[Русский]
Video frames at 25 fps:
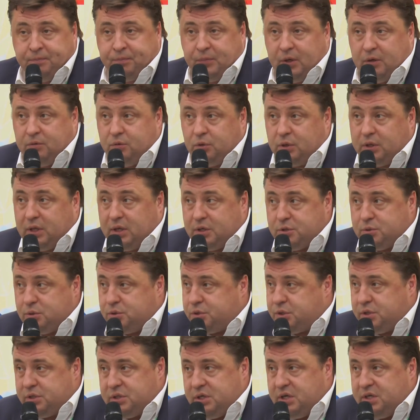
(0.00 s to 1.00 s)
Вот. А с
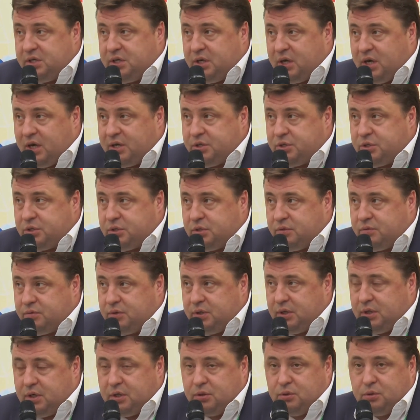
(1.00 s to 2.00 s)
точки зрения качества
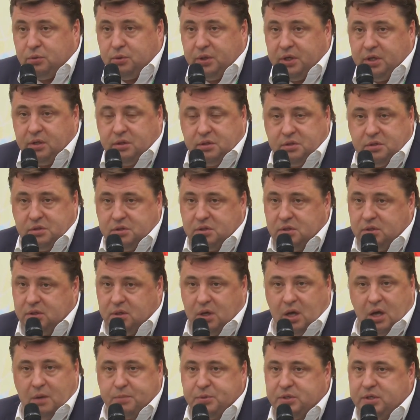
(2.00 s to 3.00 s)
и конкурентности
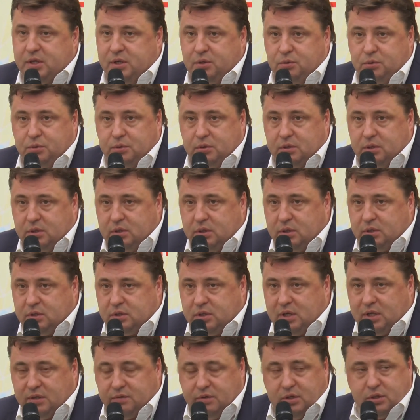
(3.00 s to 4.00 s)
абсолютно
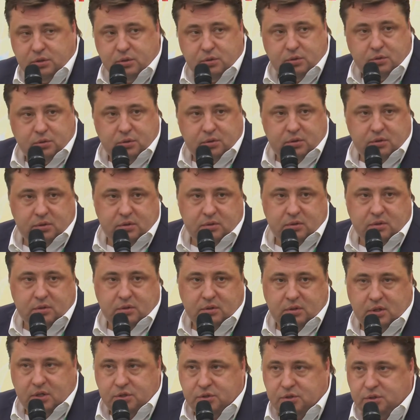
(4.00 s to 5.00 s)
соответствует,
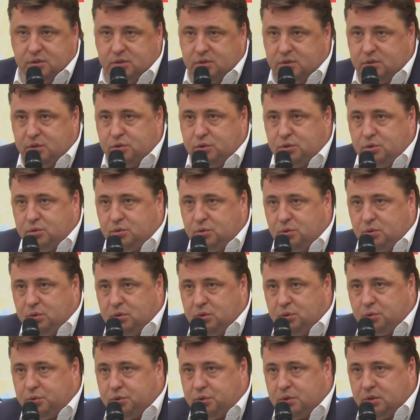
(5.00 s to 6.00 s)
э, даже
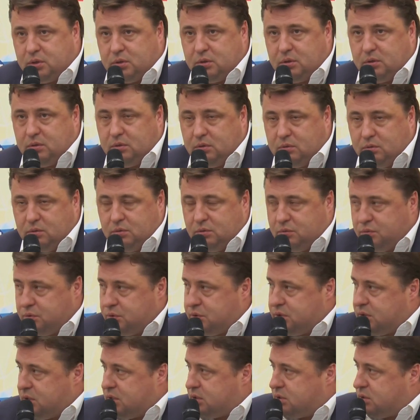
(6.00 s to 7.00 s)
зачастую лучше. Ну,
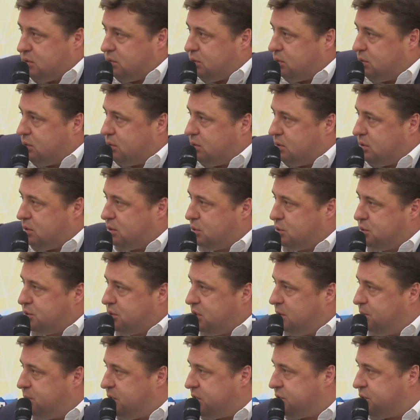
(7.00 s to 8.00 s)
вот здесь вот
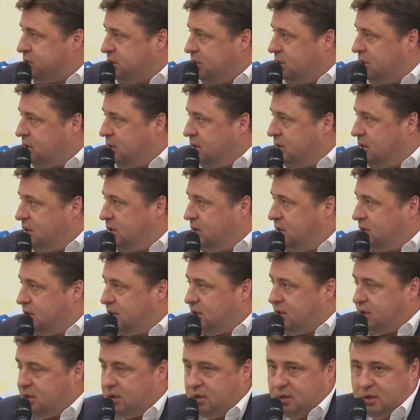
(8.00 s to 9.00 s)
Ростельмаш
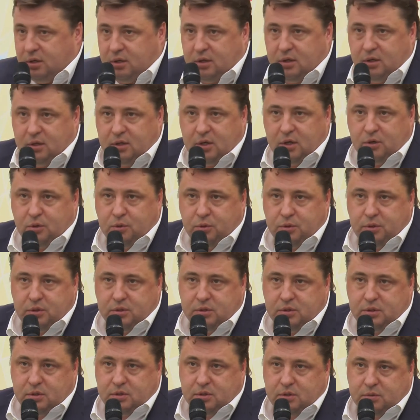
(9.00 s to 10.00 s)
э,
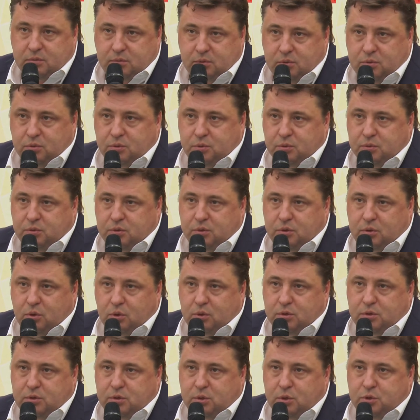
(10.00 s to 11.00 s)
находится. Да, ну,
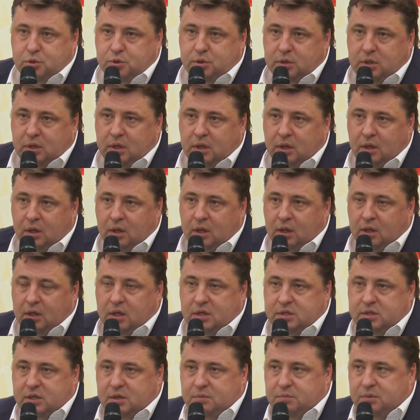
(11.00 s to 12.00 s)
да. Сложно,
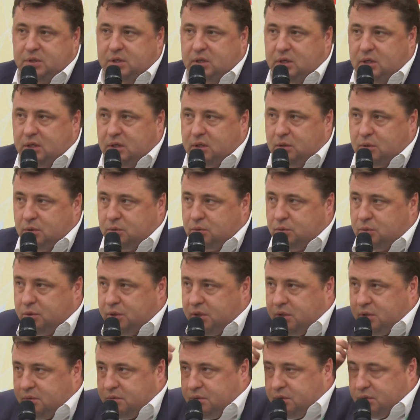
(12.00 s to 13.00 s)
на самом деле,
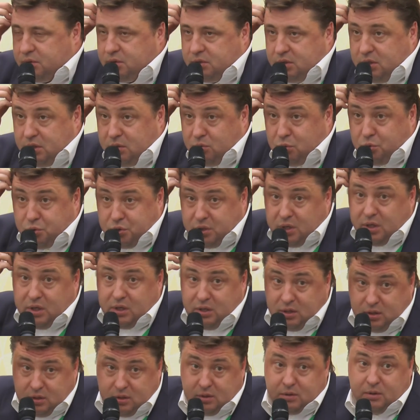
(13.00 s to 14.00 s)
конкурировать и уже
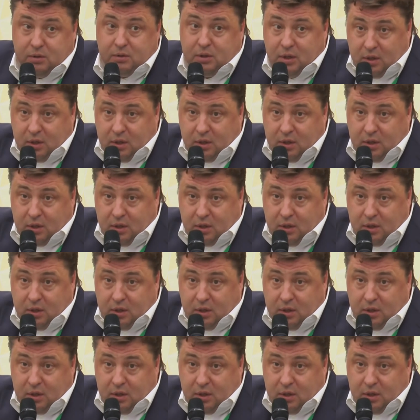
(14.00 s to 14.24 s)
и